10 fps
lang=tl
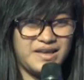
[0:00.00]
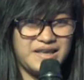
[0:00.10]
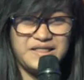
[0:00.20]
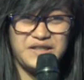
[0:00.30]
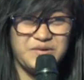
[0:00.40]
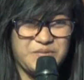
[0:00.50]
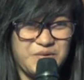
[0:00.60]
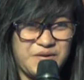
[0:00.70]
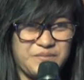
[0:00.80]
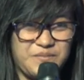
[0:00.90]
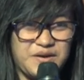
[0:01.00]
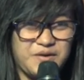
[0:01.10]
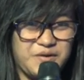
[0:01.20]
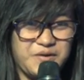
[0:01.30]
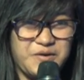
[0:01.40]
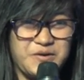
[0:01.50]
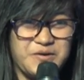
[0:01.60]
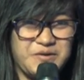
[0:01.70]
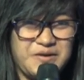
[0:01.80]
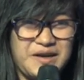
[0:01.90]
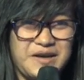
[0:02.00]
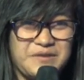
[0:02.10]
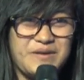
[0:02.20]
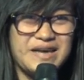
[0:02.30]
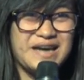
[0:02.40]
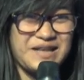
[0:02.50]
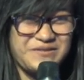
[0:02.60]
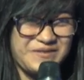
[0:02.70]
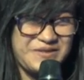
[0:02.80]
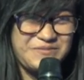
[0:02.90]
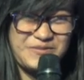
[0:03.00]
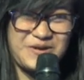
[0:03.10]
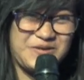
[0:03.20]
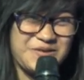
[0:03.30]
Hindi po eh, pero... Hindi? May gut feel po.